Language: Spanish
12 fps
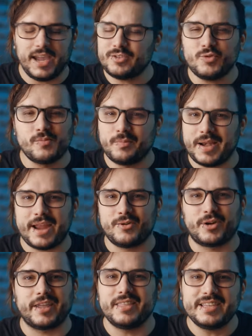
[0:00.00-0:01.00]
Es un
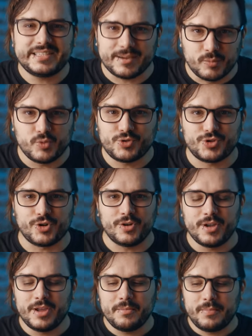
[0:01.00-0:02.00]
plano que dice mucho
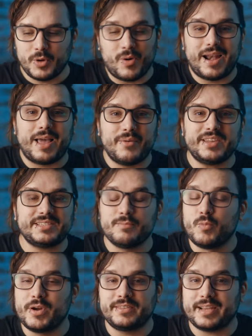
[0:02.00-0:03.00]
pero a la vez
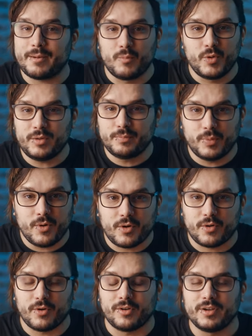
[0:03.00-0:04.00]
muestra muy
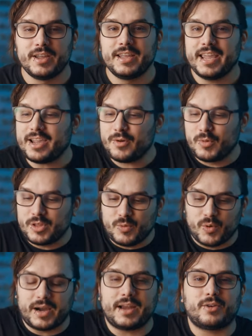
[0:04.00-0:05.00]
poco. Es como
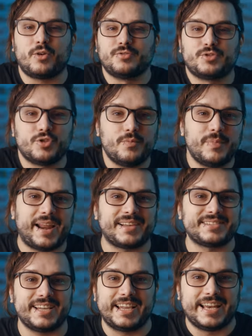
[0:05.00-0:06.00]
dibujar con
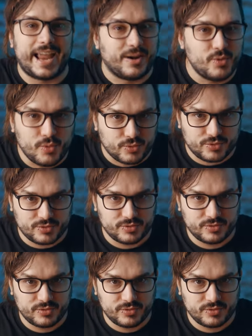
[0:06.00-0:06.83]
sombras en la luz.